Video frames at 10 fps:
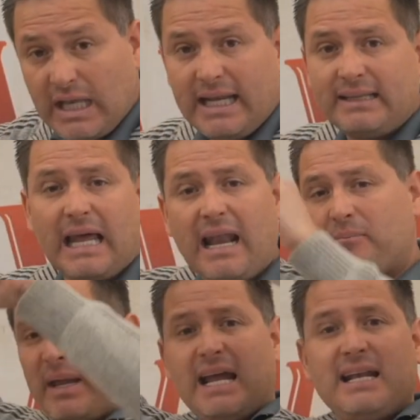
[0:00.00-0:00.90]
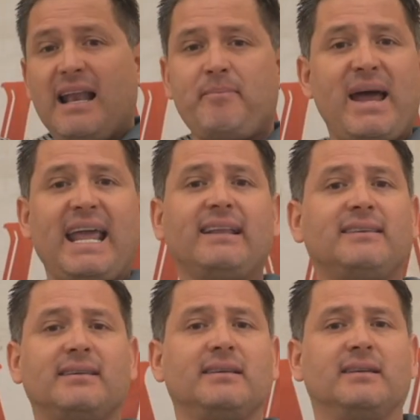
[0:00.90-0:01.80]
su telita, la pegan en la
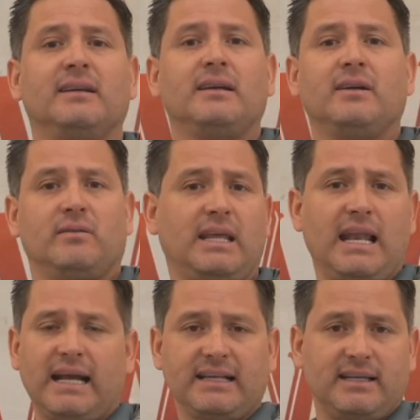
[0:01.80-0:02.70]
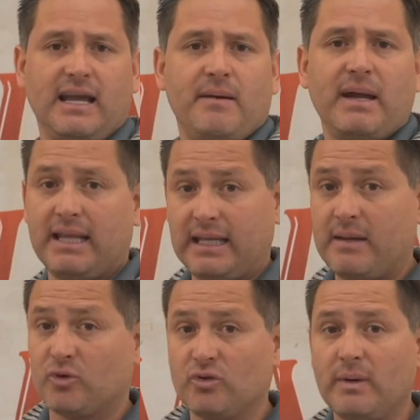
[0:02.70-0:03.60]
pared, tela que se llama,
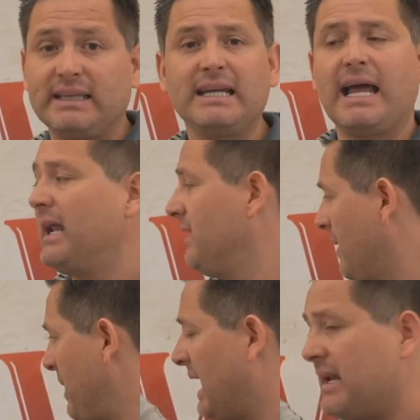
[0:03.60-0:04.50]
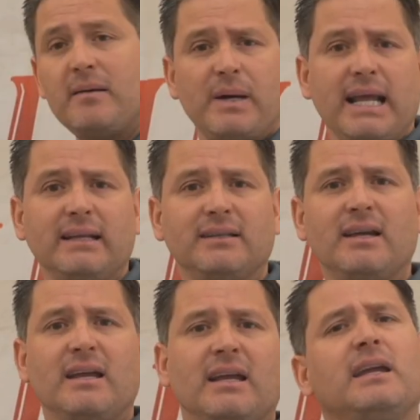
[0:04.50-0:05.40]
ya dijimos, duvetina, la pegan en la
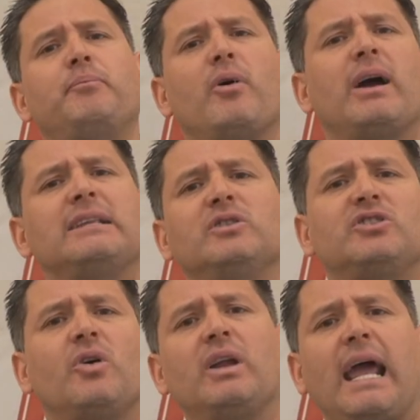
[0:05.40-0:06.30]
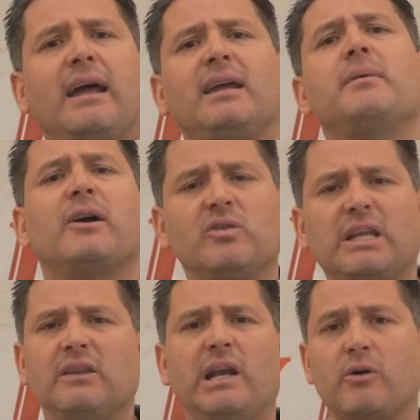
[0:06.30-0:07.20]
pared y pongan su historia y van
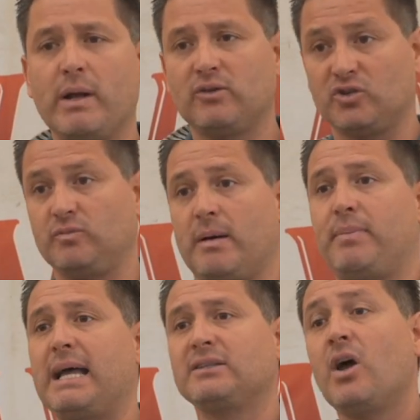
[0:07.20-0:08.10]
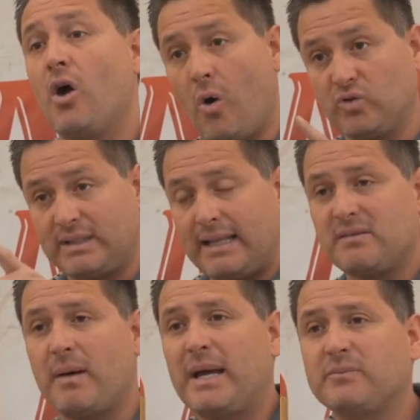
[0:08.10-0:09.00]
contándole cuentos a sus papás o
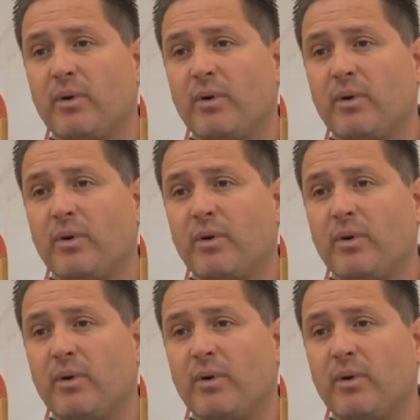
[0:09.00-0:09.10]
ustedes